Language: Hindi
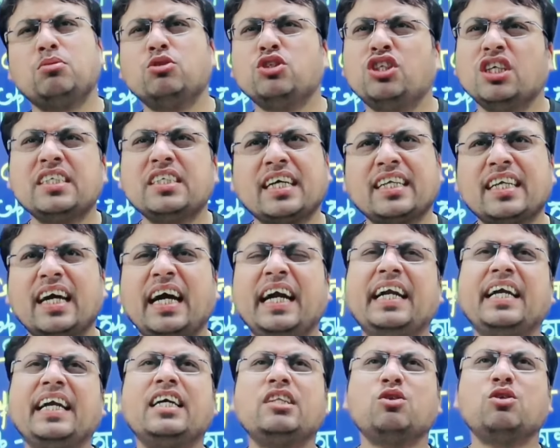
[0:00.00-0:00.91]
मुझे ज़्यादा
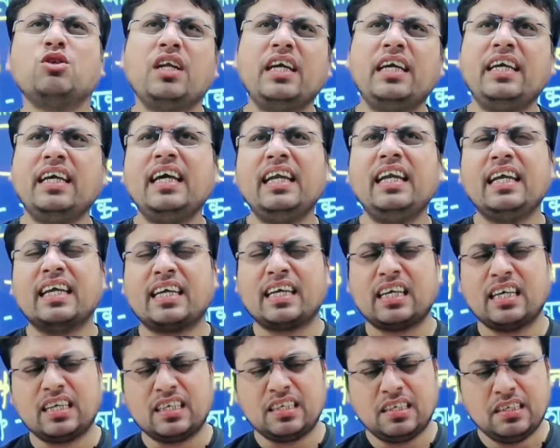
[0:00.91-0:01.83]
आइडिया तो नहीं है
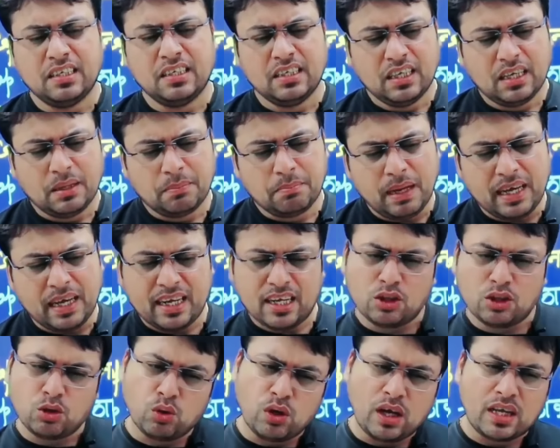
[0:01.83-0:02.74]
लेकिन मैं
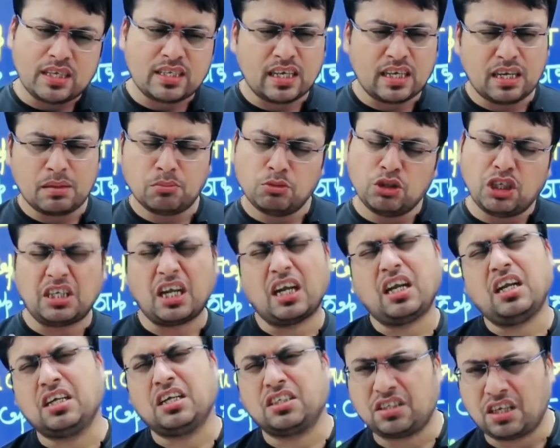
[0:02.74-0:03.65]
ना थोड़ा सा ना मुझे
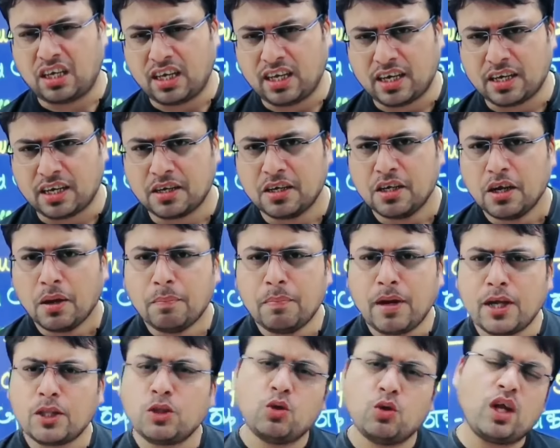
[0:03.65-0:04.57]
डर लगता है यार
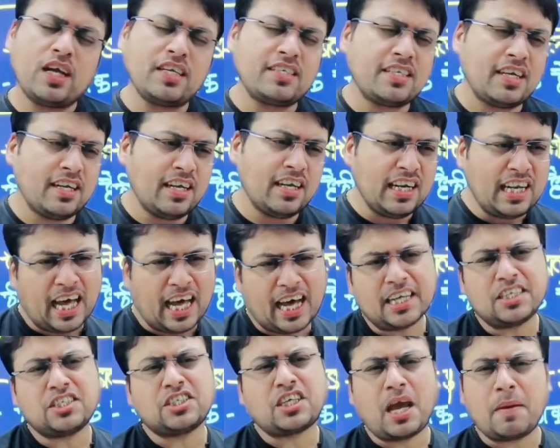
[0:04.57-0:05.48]
मैं थोड़ा सा ना
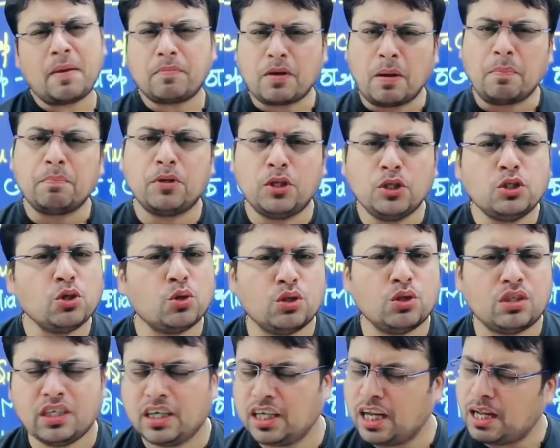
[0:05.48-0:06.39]
लार्ज कैप कंपनी जो
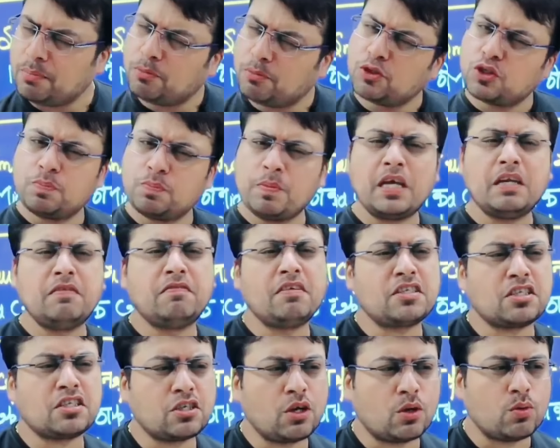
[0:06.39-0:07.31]
होती है ना मैं उसमें
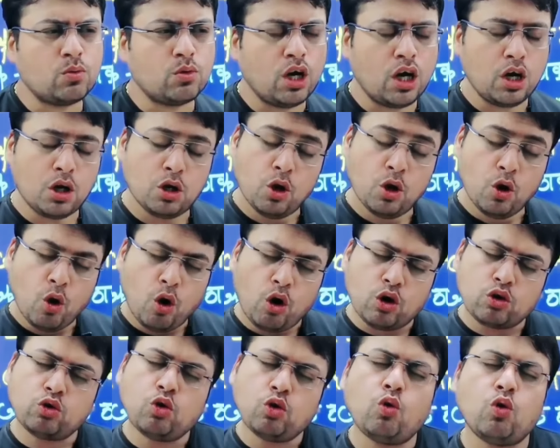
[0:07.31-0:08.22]
इन्वेस्ट करूंगा
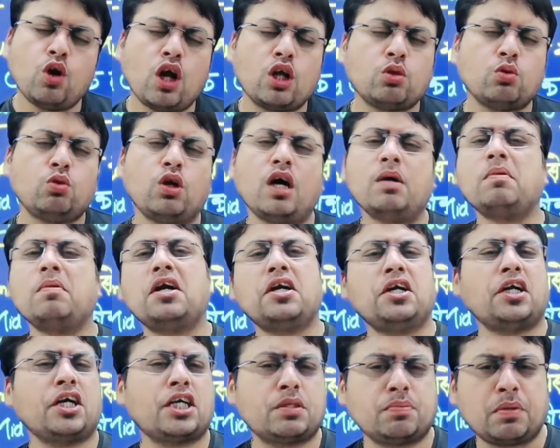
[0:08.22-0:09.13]
और थोड़ा थोड़ा
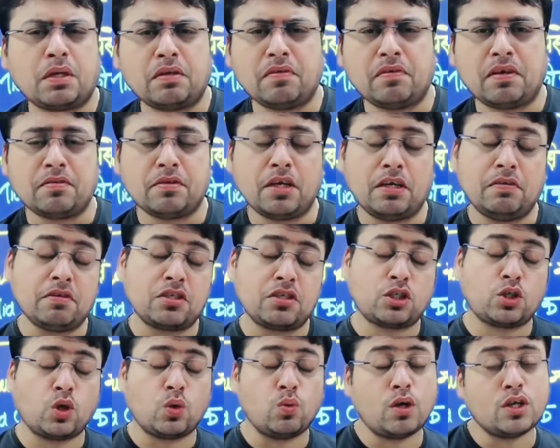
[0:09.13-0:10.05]
मैं इंडेक्स फंड में
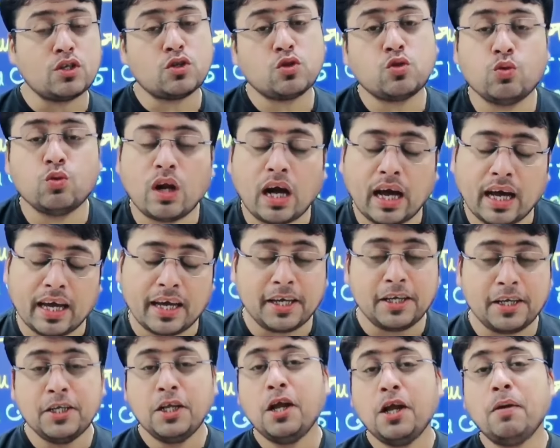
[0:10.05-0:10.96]
इन्वेस्ट करूंगा सुना
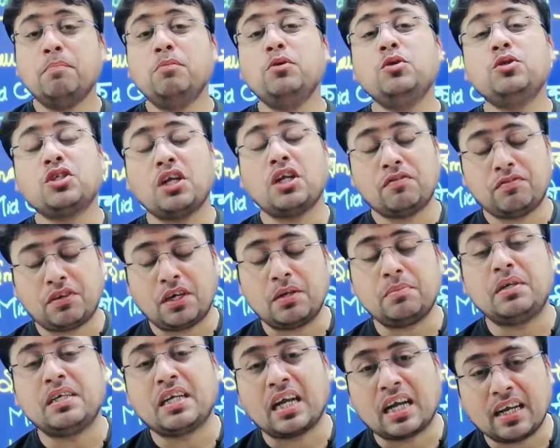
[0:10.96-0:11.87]
है म्यूचुअल
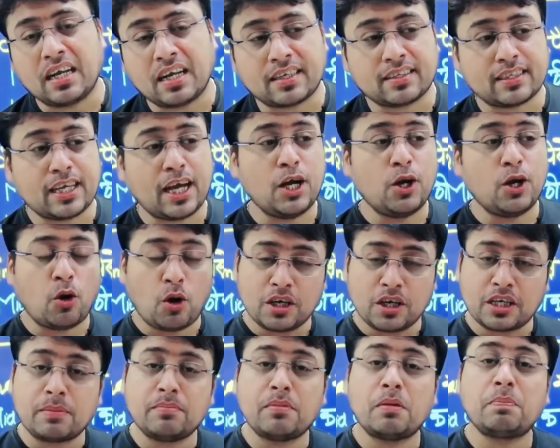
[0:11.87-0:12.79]
फंड में डर लगता है
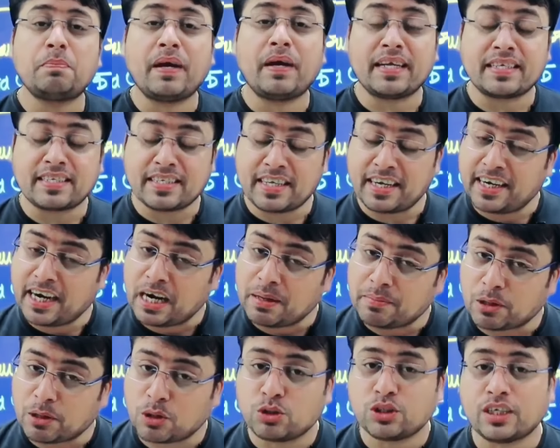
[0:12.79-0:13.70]
लॉन्ग टर्म में पैसे
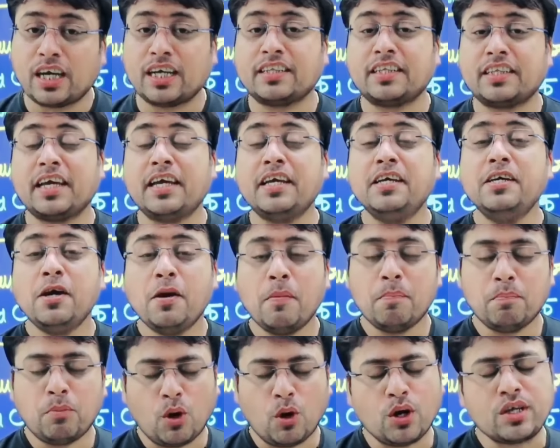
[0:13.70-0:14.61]
गड़बड़ हो जाते हैं
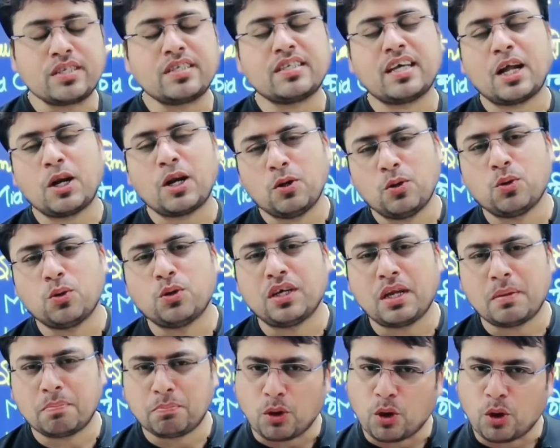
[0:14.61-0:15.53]
बहुत सारे
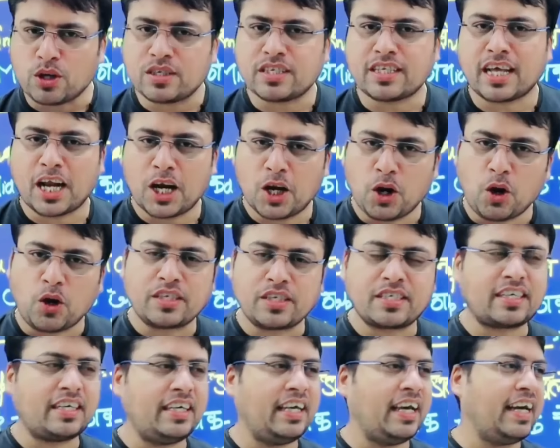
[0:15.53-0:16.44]
लोगों ने बहुत सारा
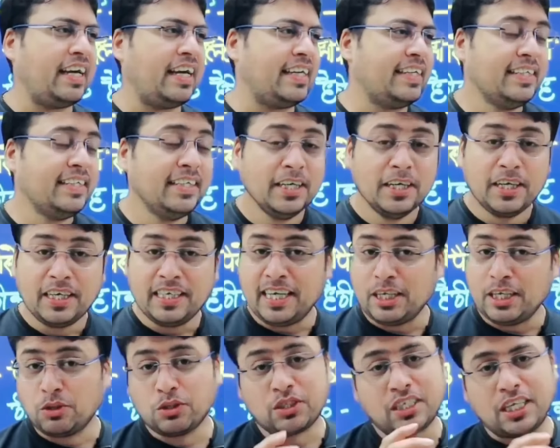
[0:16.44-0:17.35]
लॉस किया है
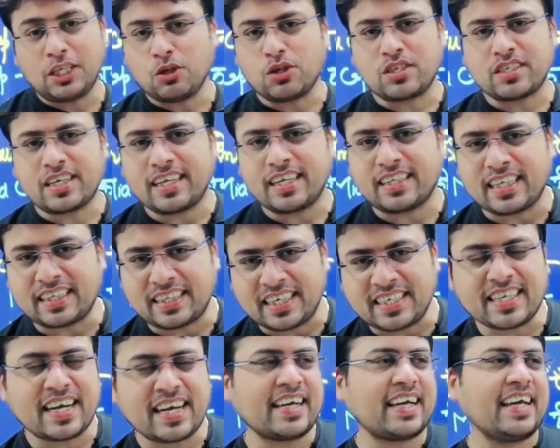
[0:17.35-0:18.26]
ये दूसरी दोस्त कहता है
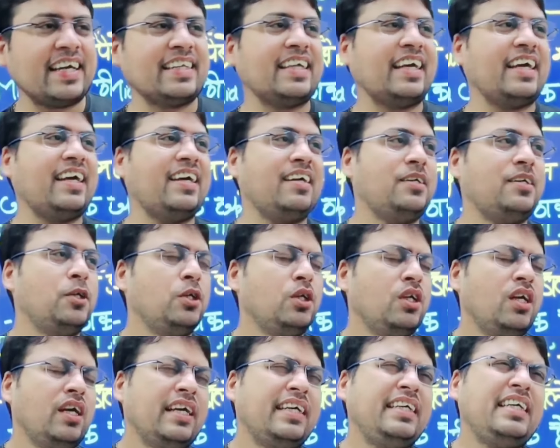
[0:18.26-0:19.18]
तीसरा कहता है
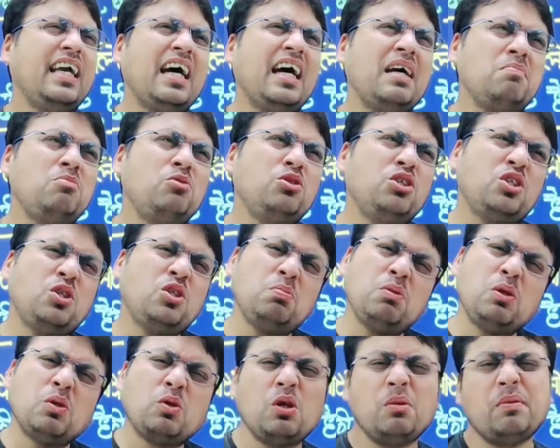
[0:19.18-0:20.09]
यार मुझे तो
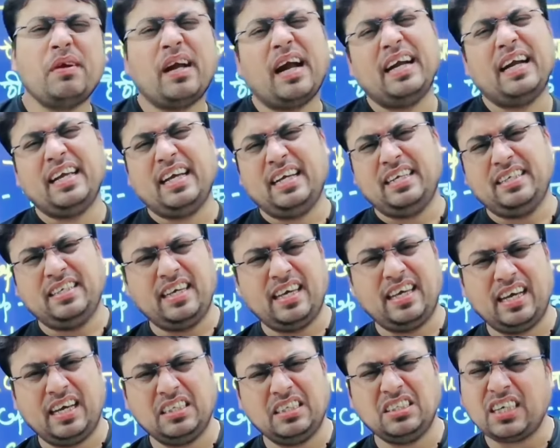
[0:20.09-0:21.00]
बिल्कुल भी आइडिया नहीं
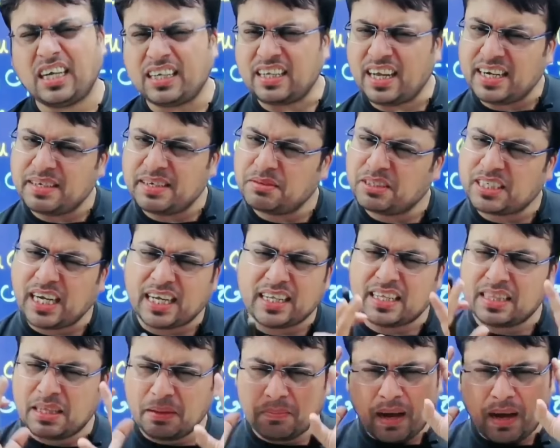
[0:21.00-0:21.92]
है यार ज़्यादा
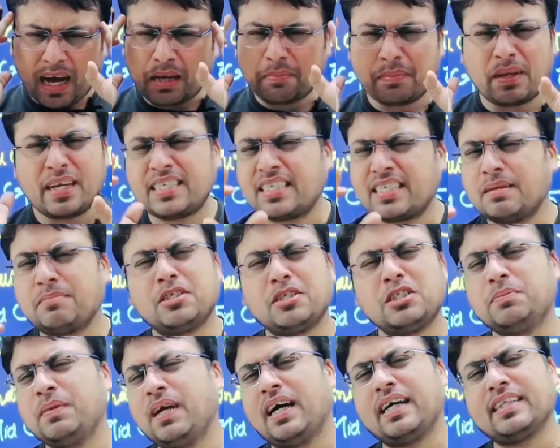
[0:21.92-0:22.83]
ज़्यादा दिमाग में ना
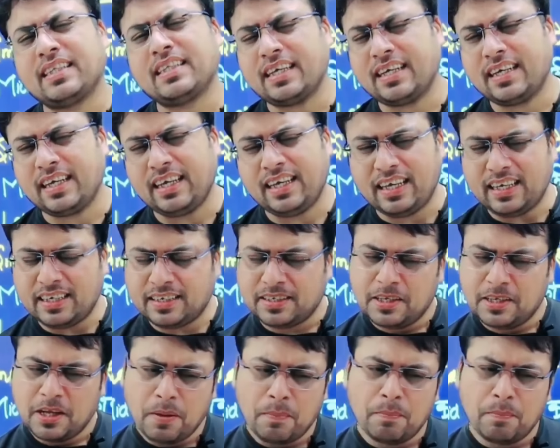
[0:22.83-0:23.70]
समझ में आता नहीं है